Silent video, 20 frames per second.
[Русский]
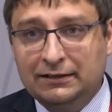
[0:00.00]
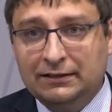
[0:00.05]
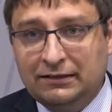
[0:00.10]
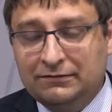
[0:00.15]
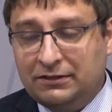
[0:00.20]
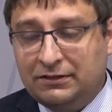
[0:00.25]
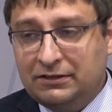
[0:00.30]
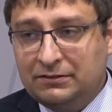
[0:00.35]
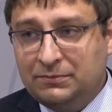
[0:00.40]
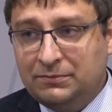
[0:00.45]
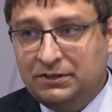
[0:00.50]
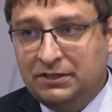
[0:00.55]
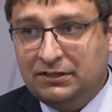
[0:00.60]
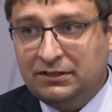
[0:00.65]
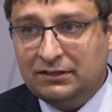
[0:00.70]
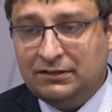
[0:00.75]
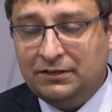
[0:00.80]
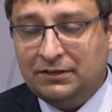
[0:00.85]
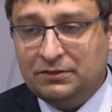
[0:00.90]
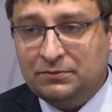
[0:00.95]
Наверное, мы
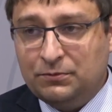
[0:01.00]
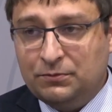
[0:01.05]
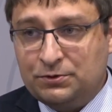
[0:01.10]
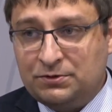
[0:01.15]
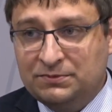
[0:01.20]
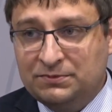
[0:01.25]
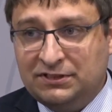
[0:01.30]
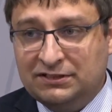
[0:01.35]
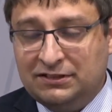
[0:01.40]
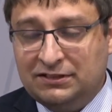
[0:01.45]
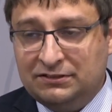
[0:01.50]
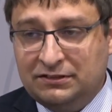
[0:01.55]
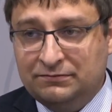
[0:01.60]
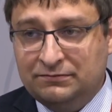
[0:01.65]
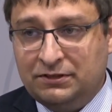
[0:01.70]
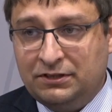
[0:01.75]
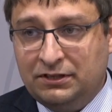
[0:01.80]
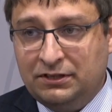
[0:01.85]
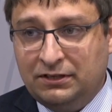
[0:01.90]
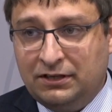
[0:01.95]
никогда не можем сказать
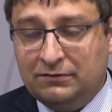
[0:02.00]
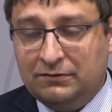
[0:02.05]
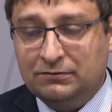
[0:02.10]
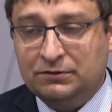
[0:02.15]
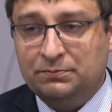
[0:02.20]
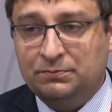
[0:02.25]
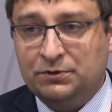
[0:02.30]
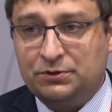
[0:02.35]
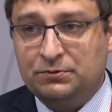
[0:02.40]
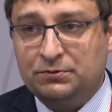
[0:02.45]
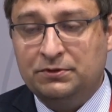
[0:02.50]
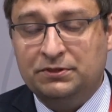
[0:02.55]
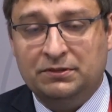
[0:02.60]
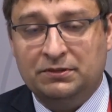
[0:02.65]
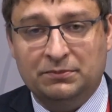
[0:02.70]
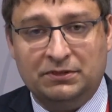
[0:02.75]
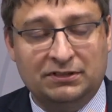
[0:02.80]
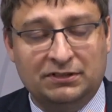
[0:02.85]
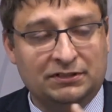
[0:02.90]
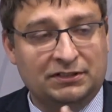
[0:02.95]
наверняка вот между
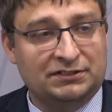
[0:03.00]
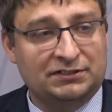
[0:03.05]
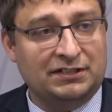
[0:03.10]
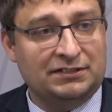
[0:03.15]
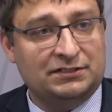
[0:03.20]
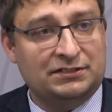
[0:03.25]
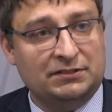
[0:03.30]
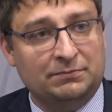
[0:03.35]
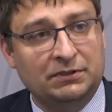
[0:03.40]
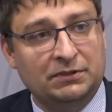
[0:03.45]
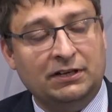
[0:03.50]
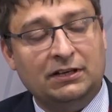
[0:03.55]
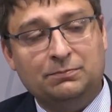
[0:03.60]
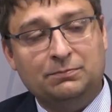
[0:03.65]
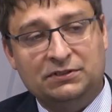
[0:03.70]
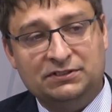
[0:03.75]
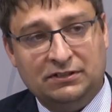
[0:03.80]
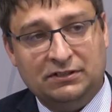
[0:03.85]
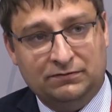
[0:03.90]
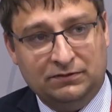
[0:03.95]
этими организациями,
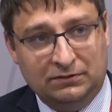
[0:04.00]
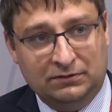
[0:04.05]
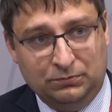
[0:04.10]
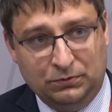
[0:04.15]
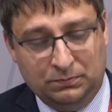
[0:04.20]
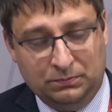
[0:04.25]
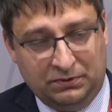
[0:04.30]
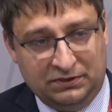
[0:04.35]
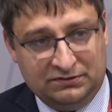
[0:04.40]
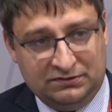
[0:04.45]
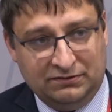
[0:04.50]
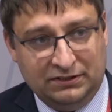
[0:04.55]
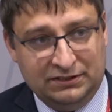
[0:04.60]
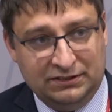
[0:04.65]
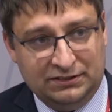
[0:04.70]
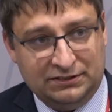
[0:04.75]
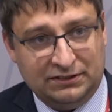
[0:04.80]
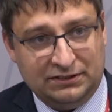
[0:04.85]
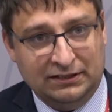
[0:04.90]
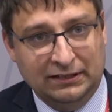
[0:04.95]
как поставка будет
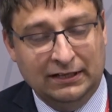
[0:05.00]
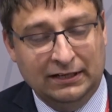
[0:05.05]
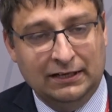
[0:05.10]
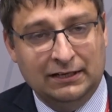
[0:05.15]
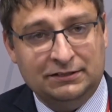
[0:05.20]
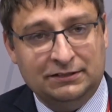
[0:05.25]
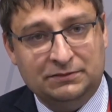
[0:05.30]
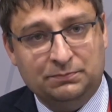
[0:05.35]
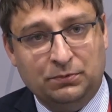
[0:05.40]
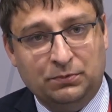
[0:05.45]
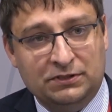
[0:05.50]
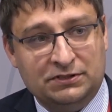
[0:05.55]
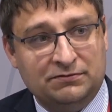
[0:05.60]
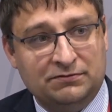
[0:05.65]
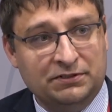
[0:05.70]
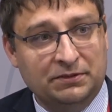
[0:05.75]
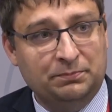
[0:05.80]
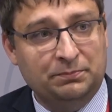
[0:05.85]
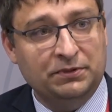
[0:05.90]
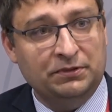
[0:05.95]
производиться, с
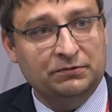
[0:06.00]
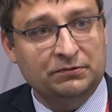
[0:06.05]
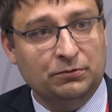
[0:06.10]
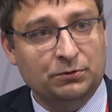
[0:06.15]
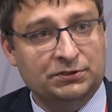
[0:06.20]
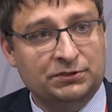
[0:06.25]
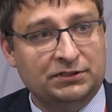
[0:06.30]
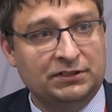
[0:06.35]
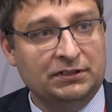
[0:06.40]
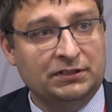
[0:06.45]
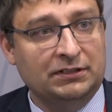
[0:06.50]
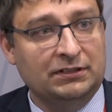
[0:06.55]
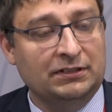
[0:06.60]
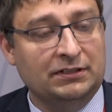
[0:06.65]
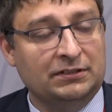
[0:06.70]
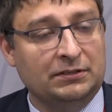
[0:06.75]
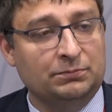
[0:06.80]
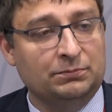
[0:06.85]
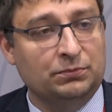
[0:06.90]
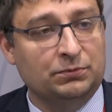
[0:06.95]
использованием перевозки
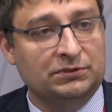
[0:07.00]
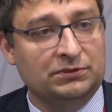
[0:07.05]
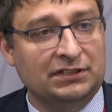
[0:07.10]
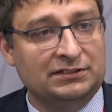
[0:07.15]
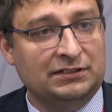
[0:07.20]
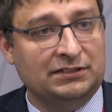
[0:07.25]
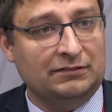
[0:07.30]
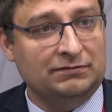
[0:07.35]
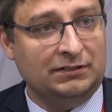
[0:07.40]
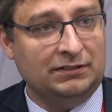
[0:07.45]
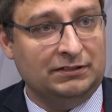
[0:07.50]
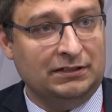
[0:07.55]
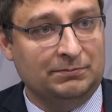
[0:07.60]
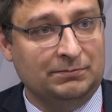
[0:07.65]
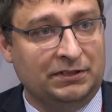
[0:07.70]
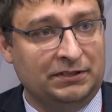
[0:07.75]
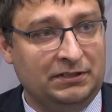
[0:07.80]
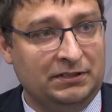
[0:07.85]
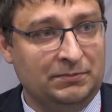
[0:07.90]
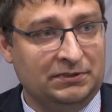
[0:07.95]
или это будет доставка
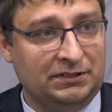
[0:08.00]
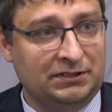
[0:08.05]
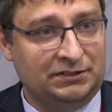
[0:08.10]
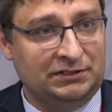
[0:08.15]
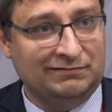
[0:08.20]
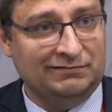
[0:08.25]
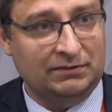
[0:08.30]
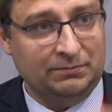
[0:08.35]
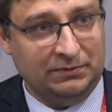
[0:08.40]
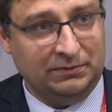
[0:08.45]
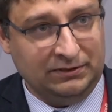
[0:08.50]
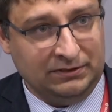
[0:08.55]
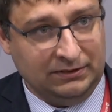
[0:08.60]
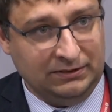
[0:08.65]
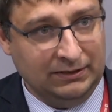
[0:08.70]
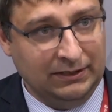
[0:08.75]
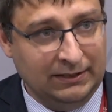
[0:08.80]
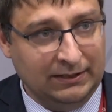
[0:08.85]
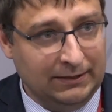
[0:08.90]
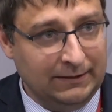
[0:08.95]
там какими-то
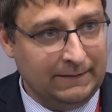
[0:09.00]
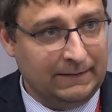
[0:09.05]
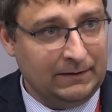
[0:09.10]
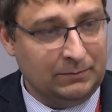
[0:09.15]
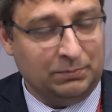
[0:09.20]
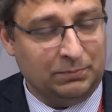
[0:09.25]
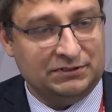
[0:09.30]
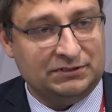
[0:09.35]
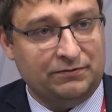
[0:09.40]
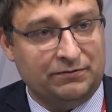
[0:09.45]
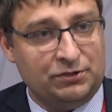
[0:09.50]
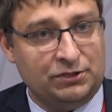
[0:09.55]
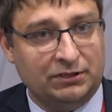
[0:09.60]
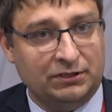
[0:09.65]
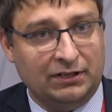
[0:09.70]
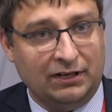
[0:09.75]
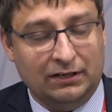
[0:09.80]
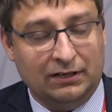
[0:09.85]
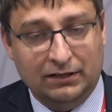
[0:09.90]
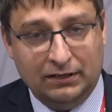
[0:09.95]
силами на э,
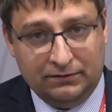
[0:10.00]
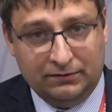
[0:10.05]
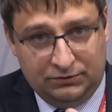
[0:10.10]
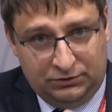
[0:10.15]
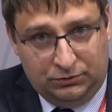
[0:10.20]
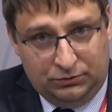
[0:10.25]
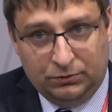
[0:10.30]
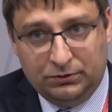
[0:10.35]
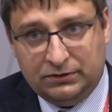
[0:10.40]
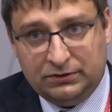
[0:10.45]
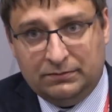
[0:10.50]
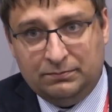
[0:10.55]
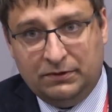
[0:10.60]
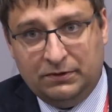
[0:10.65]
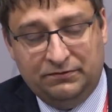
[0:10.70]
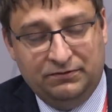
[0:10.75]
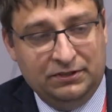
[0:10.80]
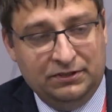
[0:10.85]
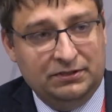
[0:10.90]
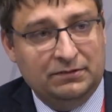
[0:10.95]
поставщика. Все это
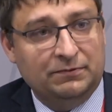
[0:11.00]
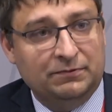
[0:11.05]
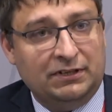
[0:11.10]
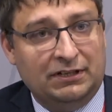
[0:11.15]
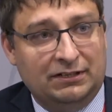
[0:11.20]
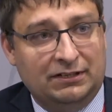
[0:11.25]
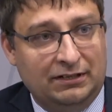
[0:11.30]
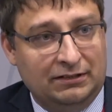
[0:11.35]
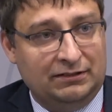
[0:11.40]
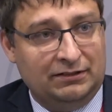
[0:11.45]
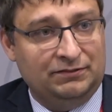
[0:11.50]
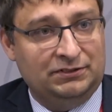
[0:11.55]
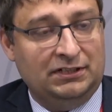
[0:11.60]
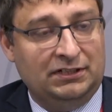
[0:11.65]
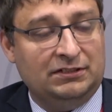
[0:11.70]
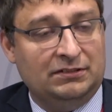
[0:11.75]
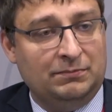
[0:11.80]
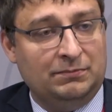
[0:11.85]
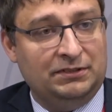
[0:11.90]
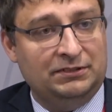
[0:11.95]
мы видим в конкретно
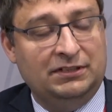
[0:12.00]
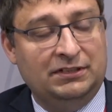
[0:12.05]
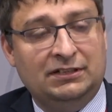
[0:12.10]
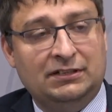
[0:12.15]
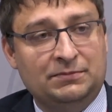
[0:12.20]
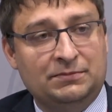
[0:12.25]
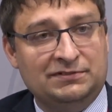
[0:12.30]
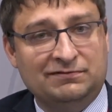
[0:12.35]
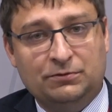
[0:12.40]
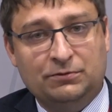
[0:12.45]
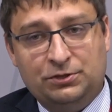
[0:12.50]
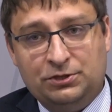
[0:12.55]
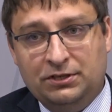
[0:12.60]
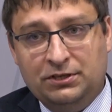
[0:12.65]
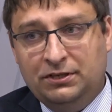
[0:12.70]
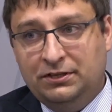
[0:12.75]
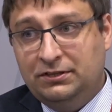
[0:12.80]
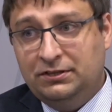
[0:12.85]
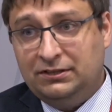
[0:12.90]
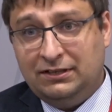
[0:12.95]
взятом отдельном
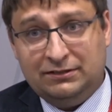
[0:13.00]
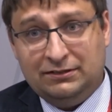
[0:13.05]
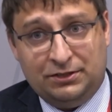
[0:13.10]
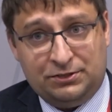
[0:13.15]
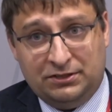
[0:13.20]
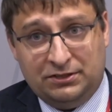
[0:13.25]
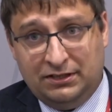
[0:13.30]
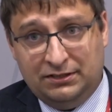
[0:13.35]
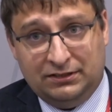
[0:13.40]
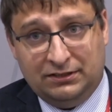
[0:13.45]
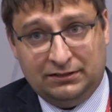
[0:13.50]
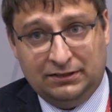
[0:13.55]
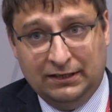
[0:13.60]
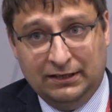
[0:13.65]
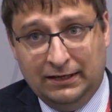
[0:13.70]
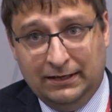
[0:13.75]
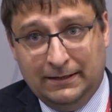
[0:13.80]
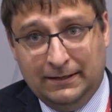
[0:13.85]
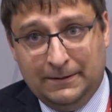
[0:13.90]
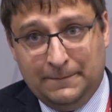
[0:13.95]
случае, и не надо ждать от
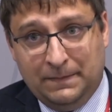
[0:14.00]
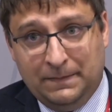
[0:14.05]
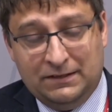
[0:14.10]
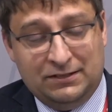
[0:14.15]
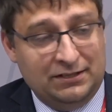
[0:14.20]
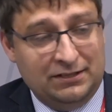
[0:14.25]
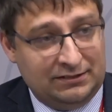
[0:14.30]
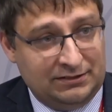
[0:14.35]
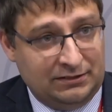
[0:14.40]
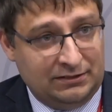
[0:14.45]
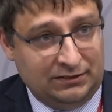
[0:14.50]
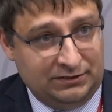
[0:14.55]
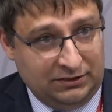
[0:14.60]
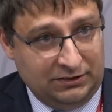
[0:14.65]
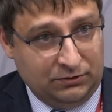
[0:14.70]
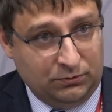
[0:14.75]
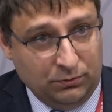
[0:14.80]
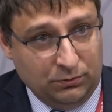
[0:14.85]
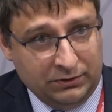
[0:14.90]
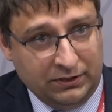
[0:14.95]
текста
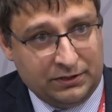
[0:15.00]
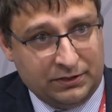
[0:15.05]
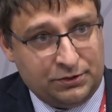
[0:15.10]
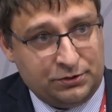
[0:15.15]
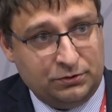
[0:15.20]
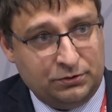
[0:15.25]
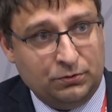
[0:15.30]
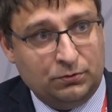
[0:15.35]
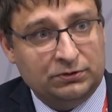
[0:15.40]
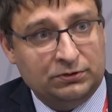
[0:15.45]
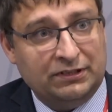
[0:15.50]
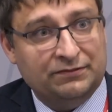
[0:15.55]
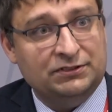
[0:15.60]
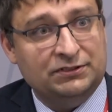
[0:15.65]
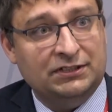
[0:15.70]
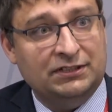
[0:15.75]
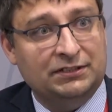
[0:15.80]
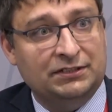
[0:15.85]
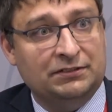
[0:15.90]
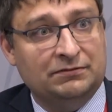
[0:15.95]
закона, что он на
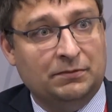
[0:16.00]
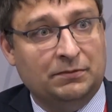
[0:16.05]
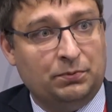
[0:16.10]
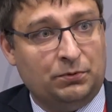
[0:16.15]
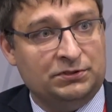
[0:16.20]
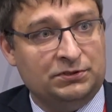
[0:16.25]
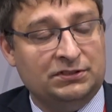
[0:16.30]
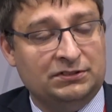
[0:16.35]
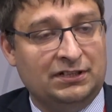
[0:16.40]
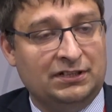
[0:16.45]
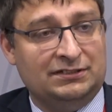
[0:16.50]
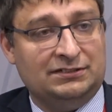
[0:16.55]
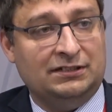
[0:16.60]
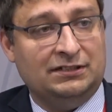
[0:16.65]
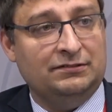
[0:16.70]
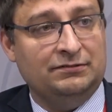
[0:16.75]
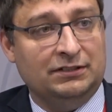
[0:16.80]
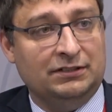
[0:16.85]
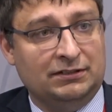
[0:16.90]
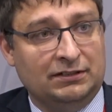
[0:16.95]
все эти вопросы даст
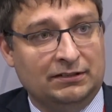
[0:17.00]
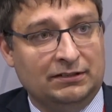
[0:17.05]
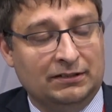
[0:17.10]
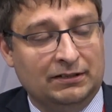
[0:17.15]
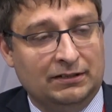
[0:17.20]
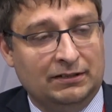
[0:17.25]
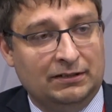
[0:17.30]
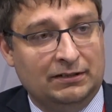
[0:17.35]
ответа.